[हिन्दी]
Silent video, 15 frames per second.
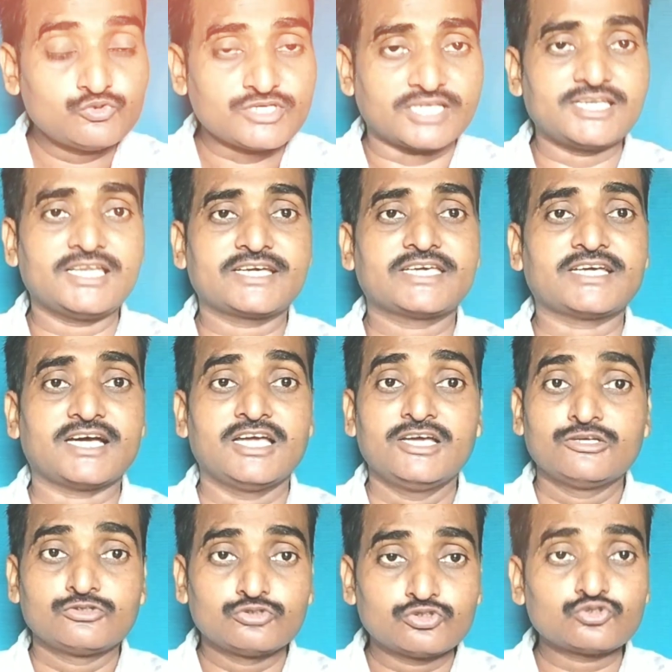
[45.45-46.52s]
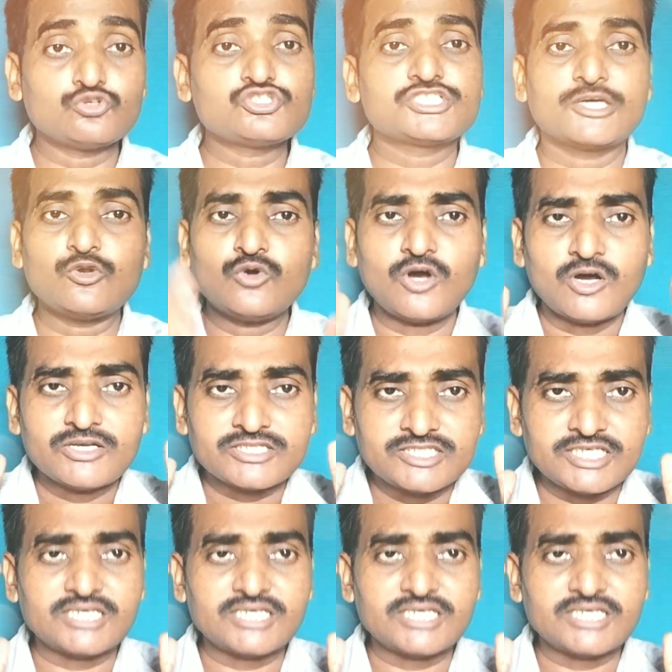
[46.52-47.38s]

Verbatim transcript: व्यूज आने लगेगा तो दोस्तों चलो